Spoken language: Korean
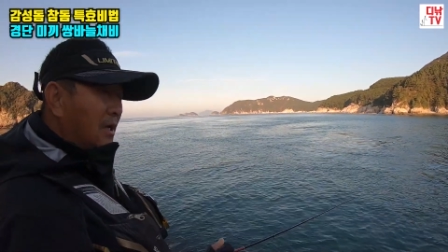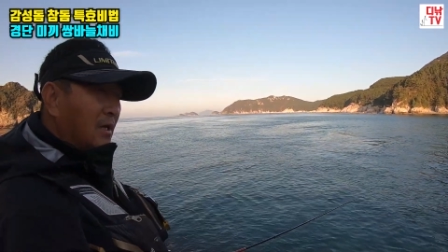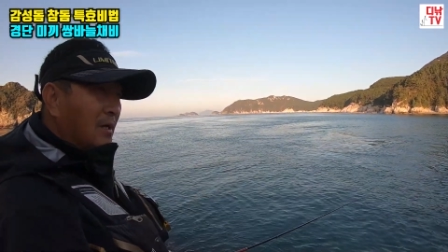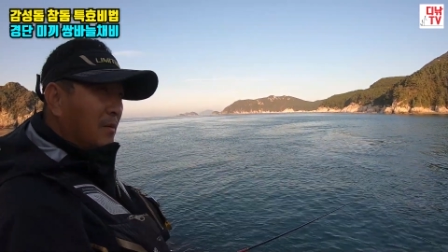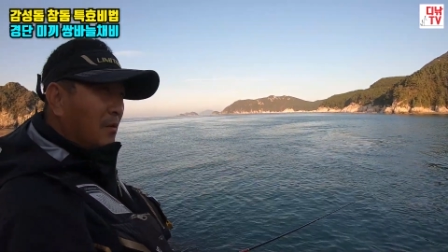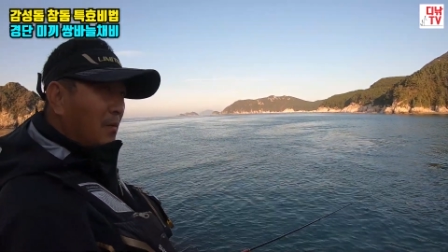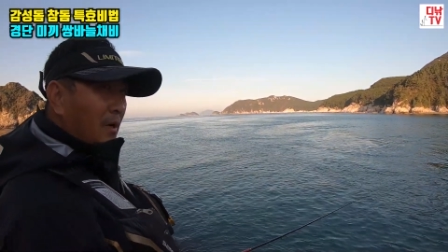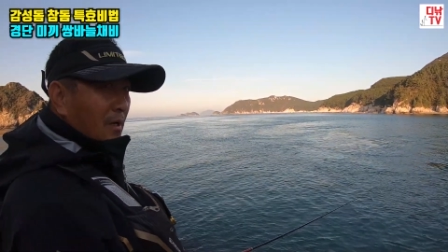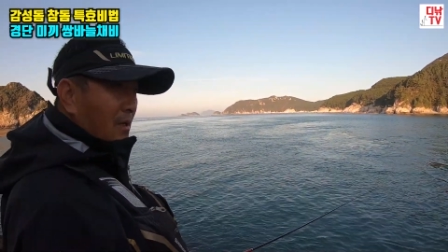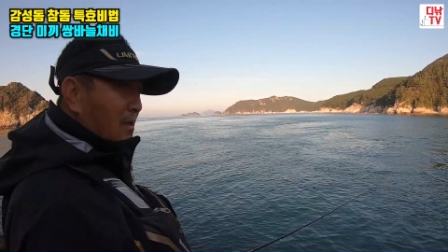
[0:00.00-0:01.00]
하게 되면
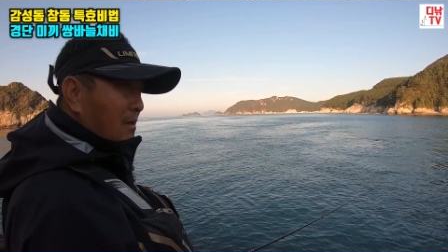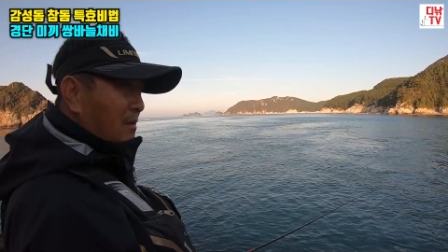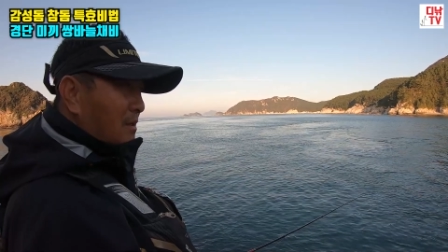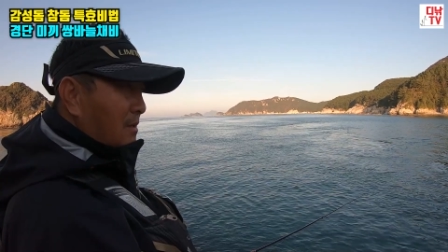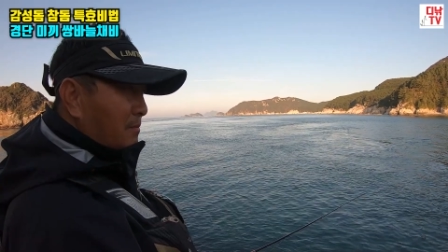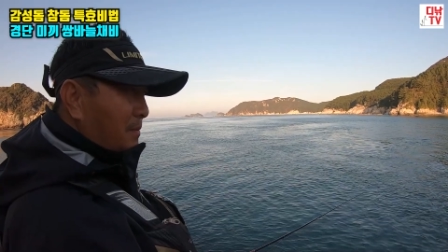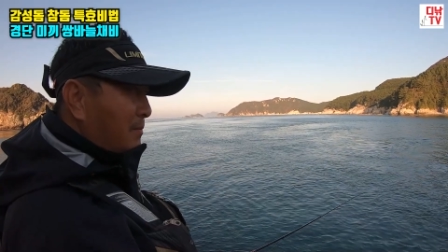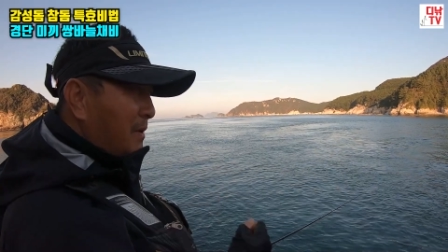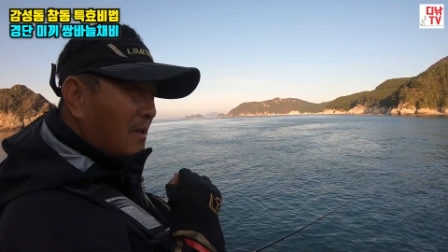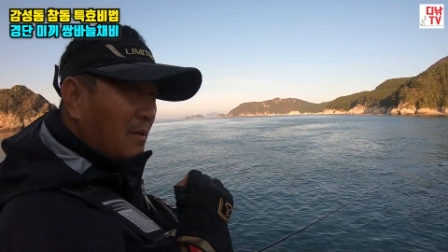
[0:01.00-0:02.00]
왜
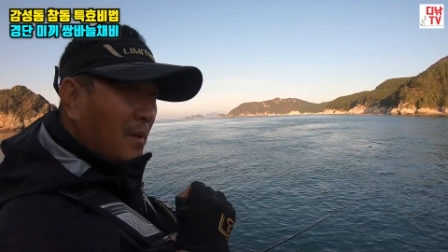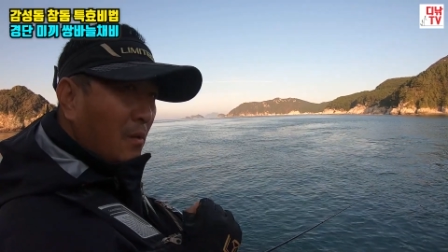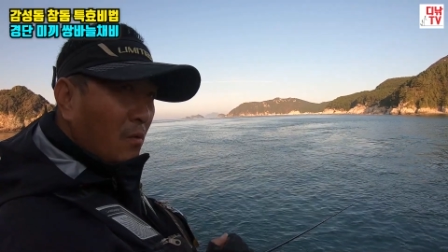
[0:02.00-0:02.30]
빈바늘만